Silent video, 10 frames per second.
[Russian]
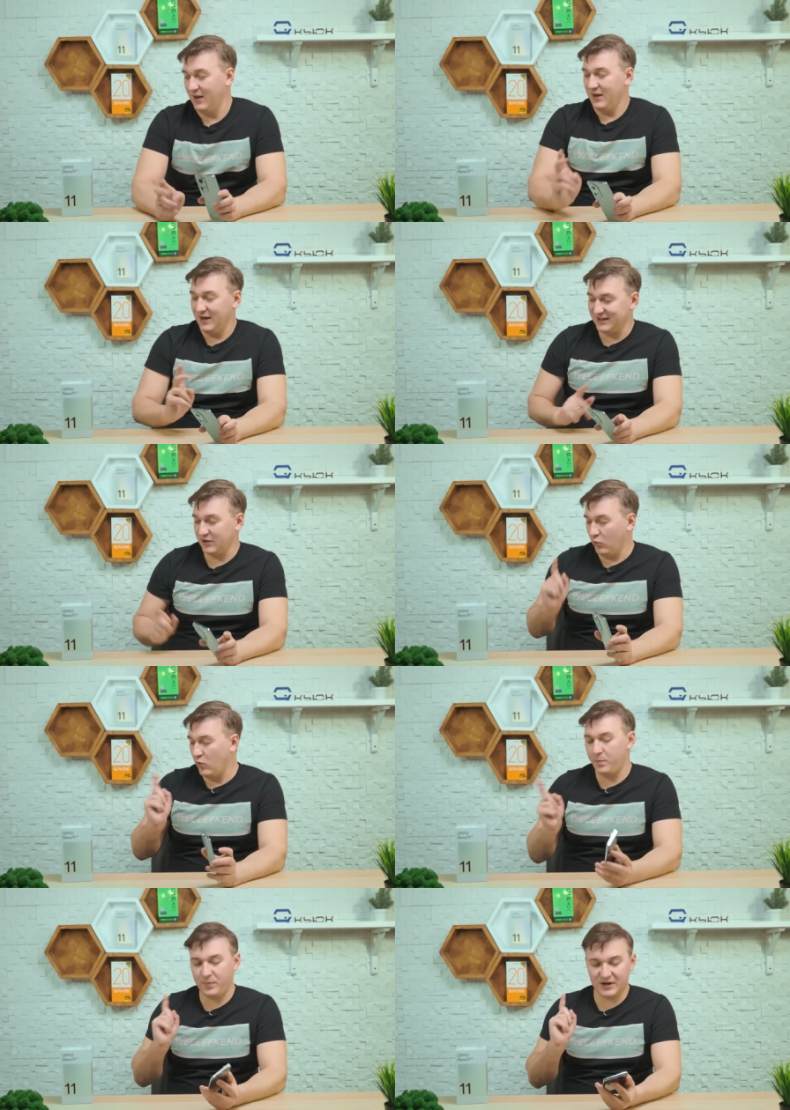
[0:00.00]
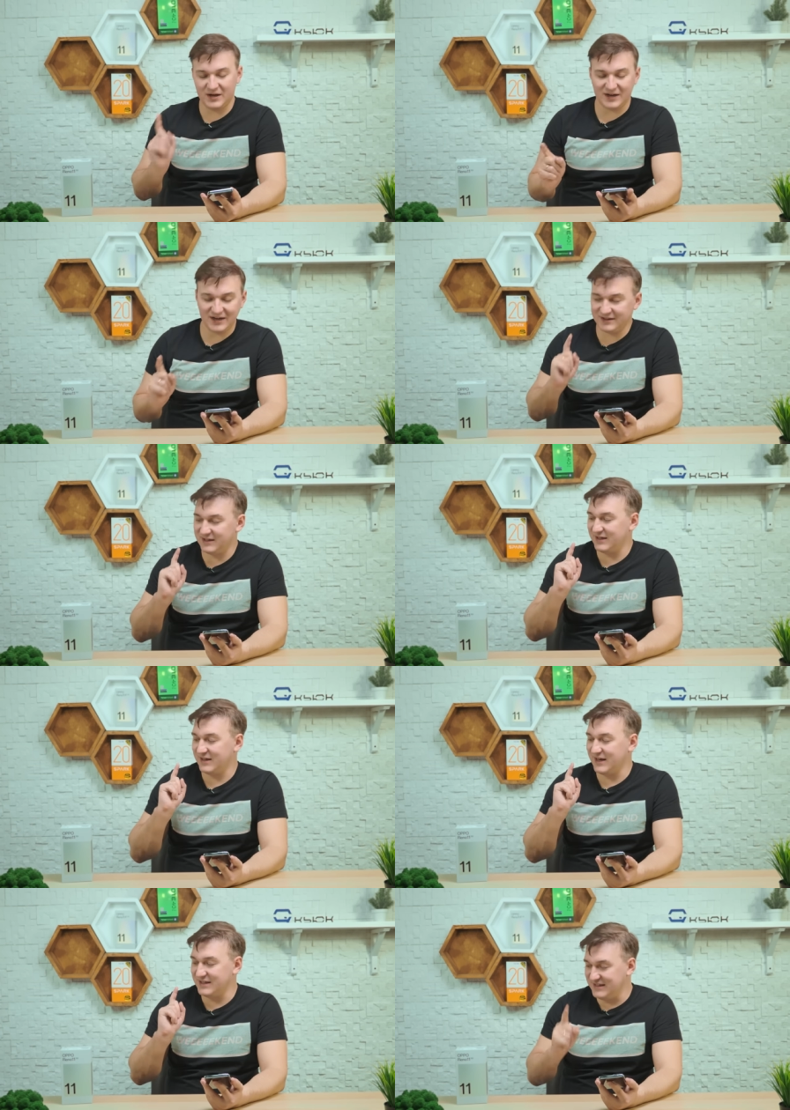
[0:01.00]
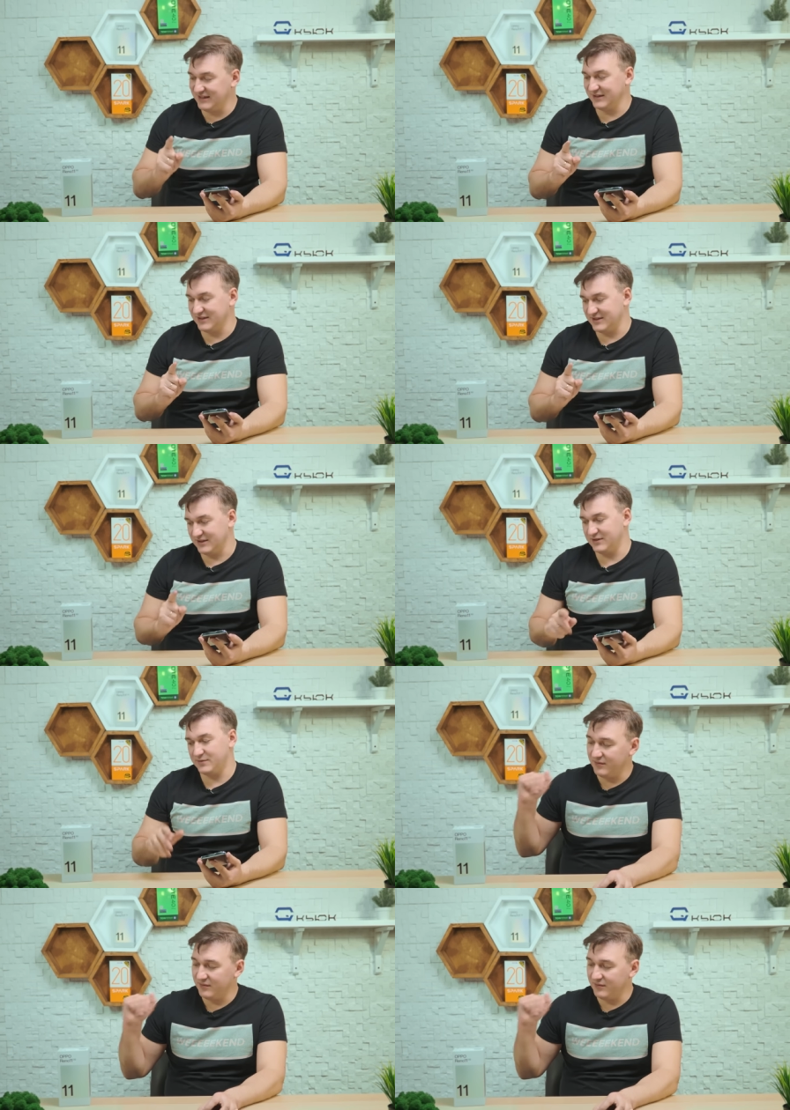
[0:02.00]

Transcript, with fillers: Итак, Oppo Reno 11.